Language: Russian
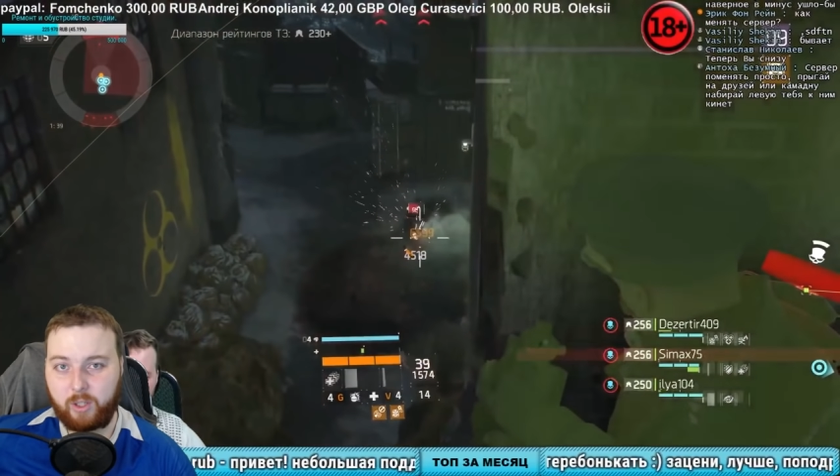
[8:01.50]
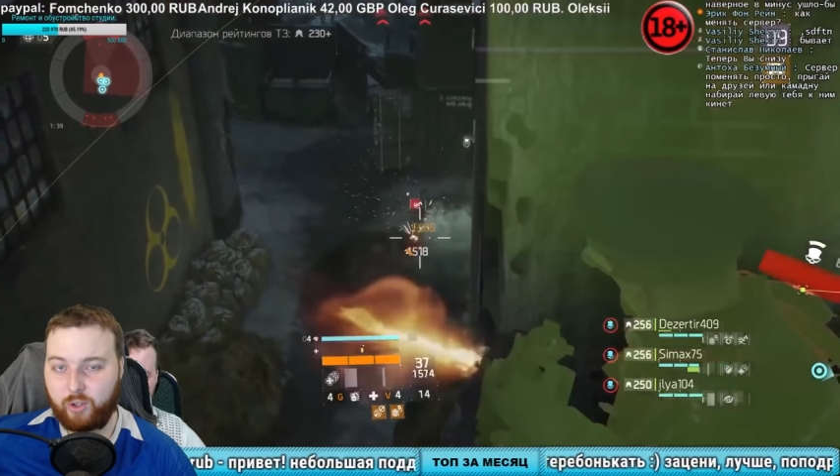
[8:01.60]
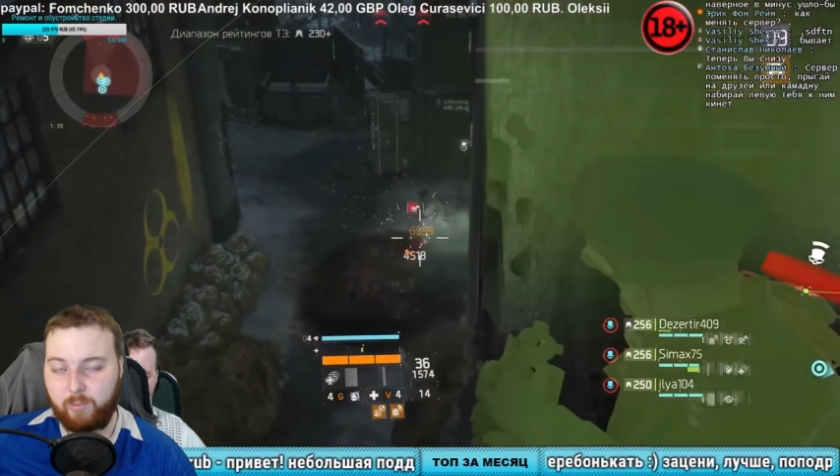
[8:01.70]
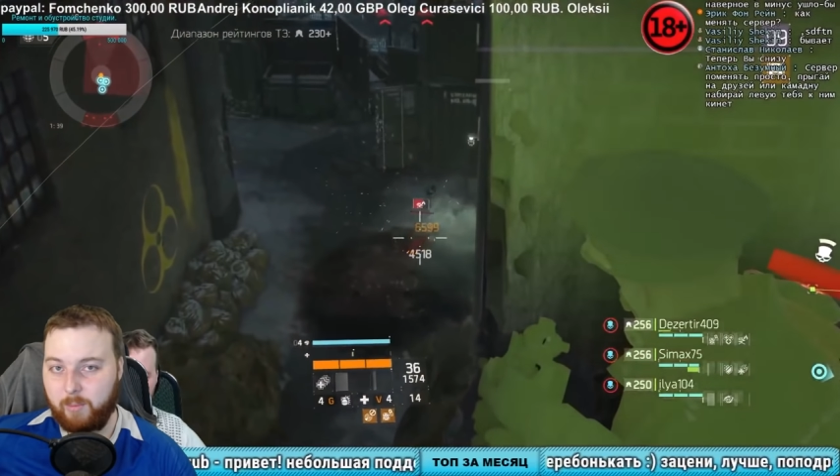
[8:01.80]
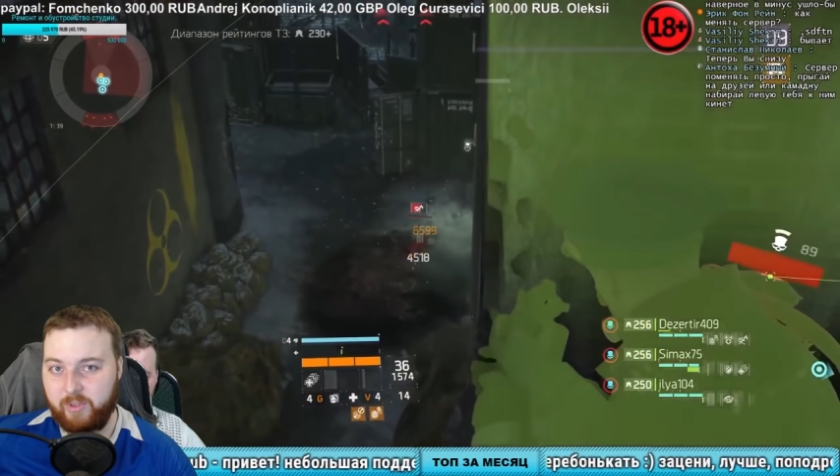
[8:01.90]

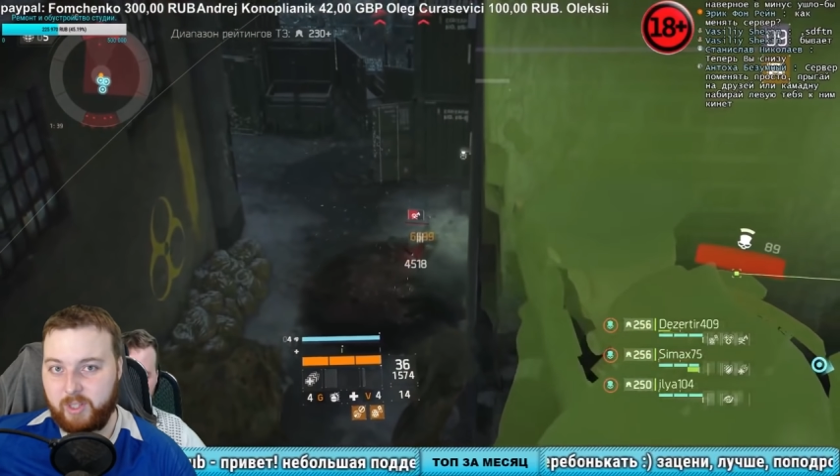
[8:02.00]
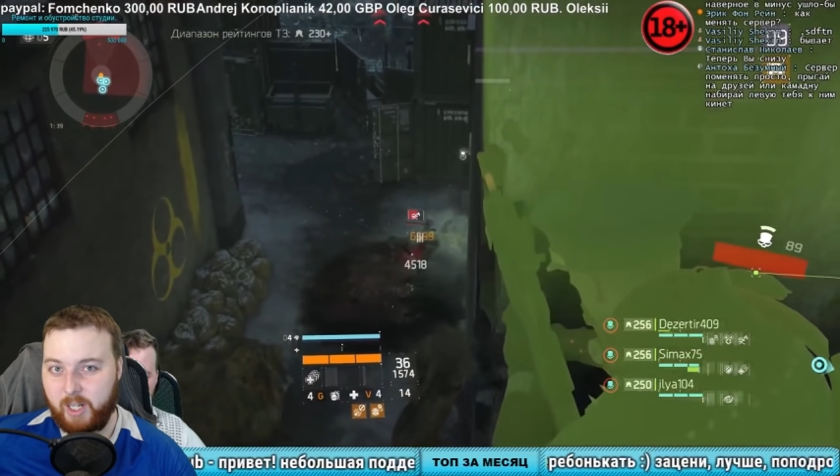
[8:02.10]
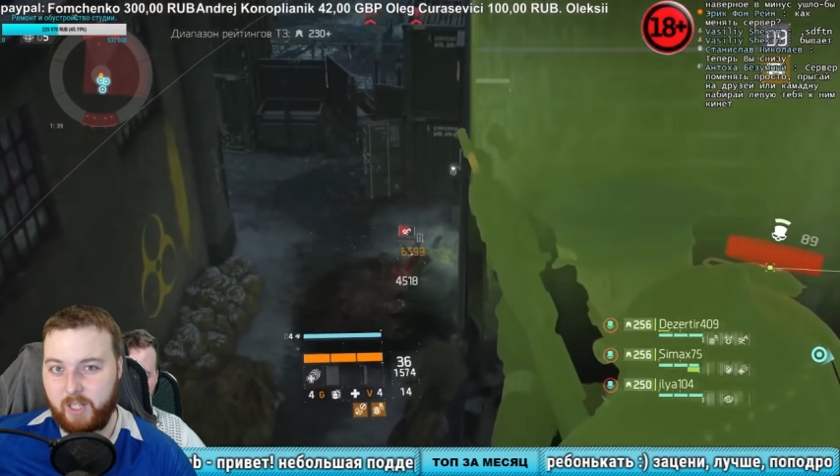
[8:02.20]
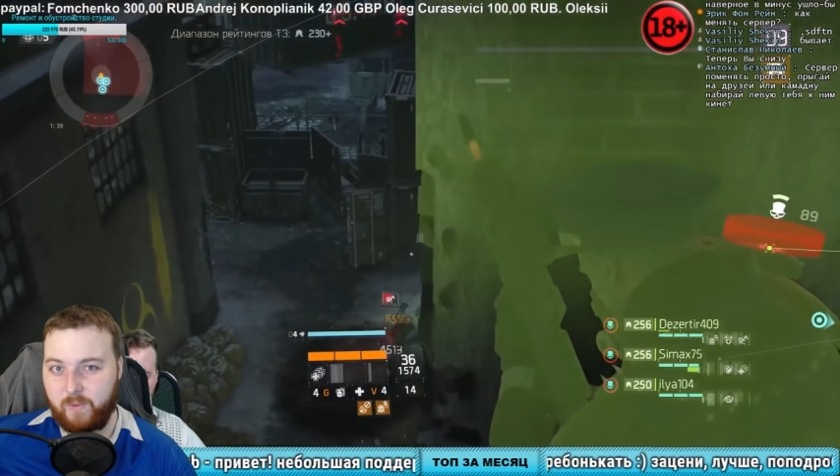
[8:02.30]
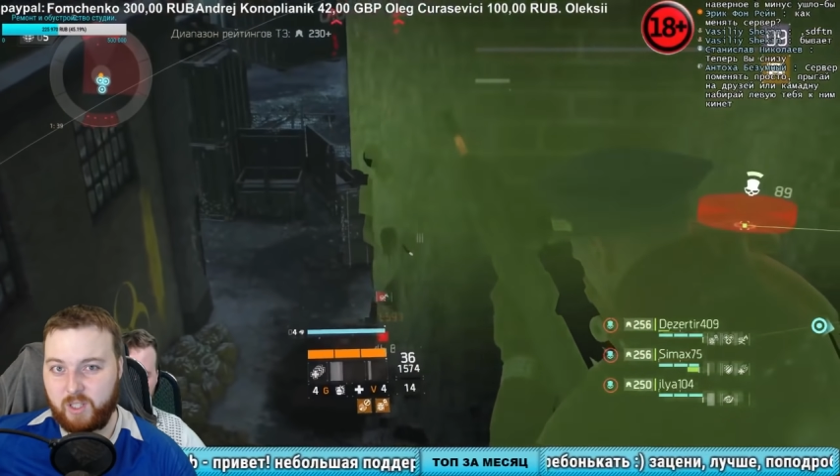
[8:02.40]
то мобы
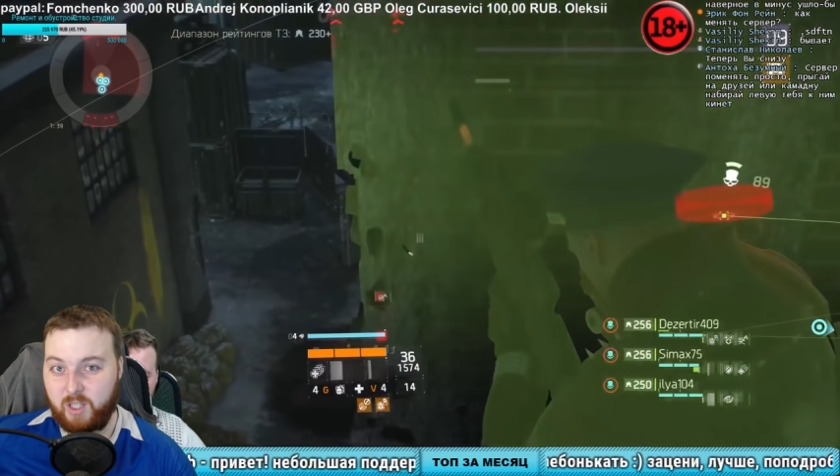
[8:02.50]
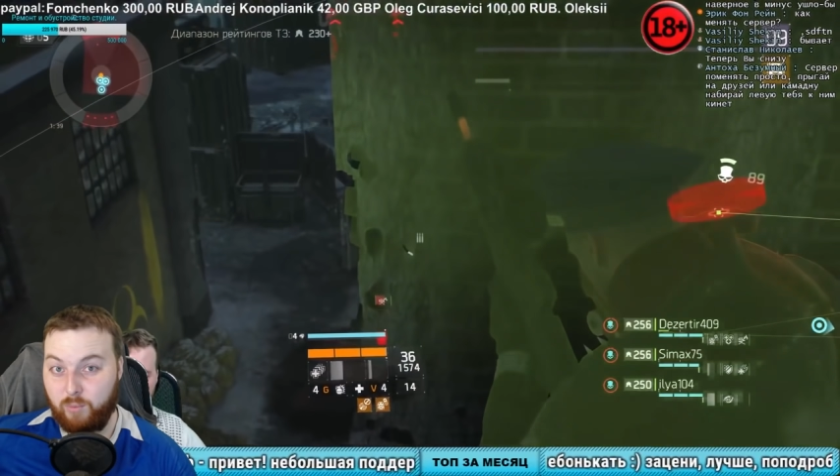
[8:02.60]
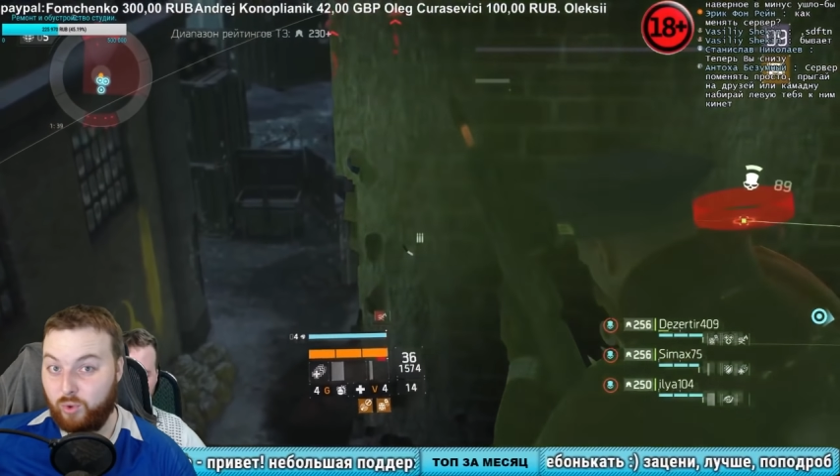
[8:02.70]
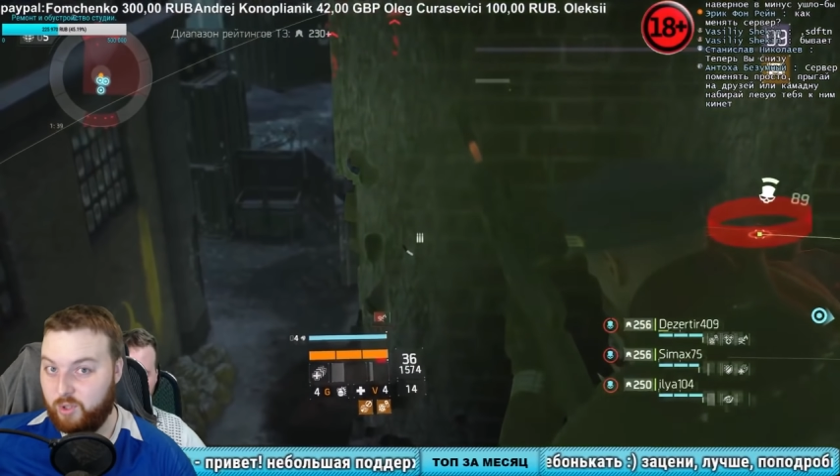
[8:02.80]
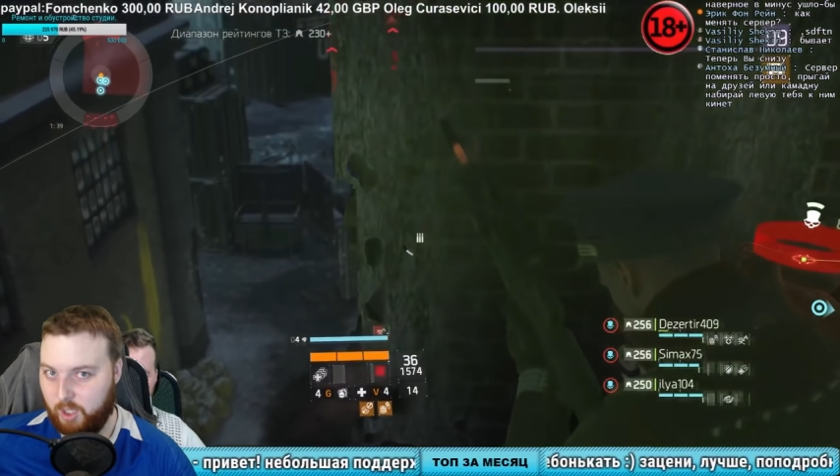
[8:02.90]
стрелять в вас не будут,